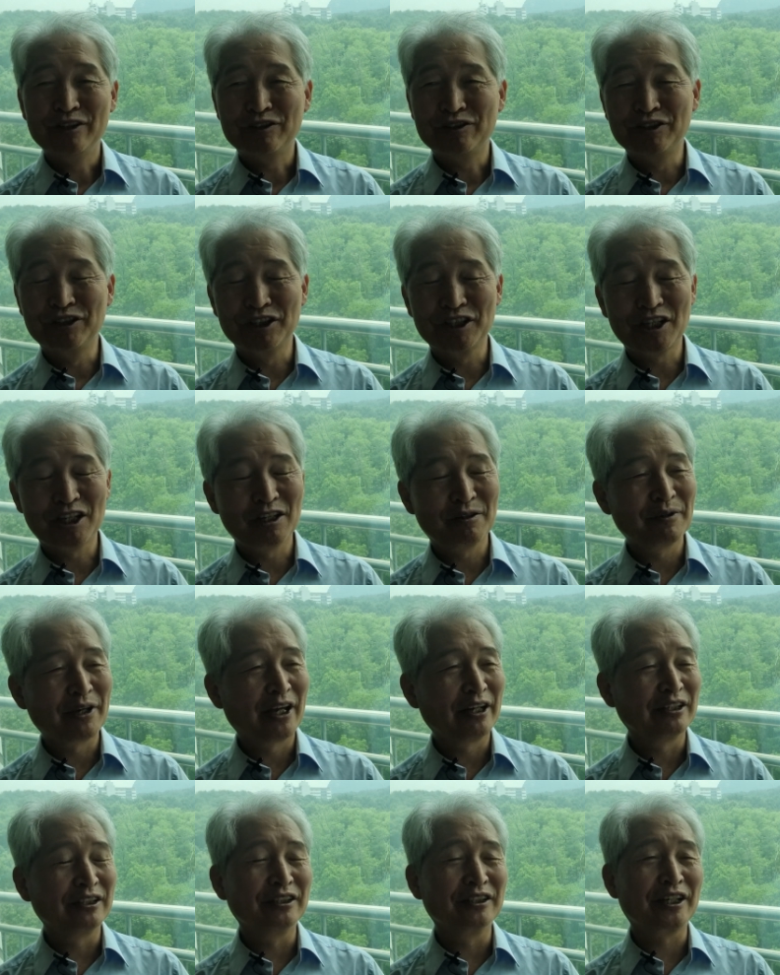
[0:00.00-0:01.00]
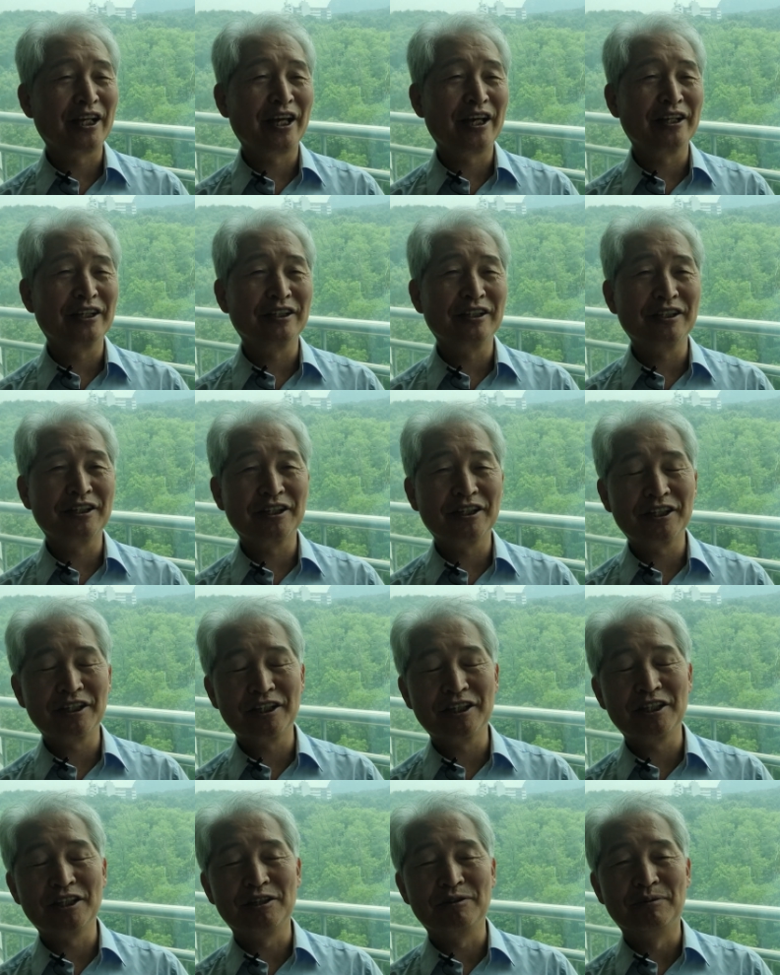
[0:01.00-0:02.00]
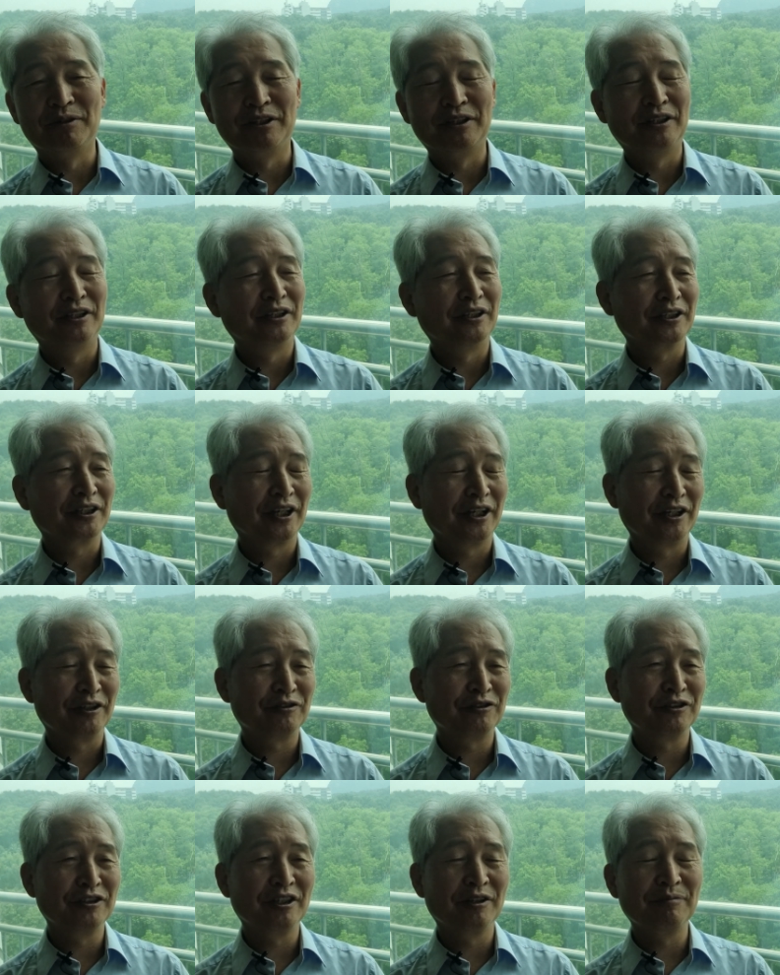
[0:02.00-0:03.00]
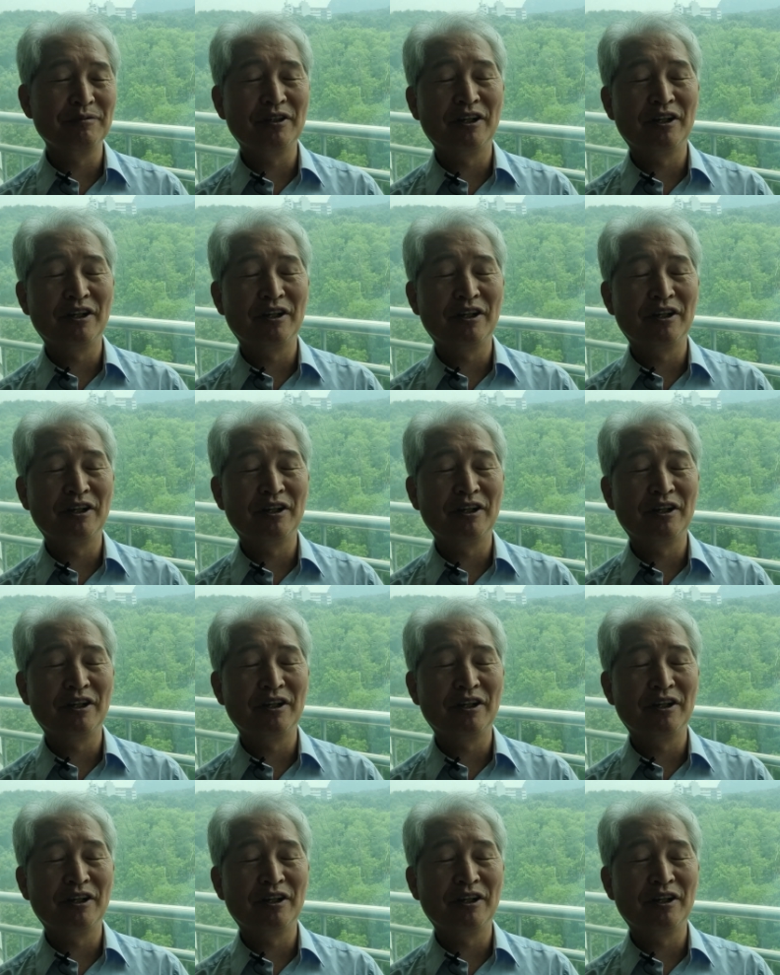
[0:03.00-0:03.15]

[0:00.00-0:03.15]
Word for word: 주님의 은혜를 입어 예수님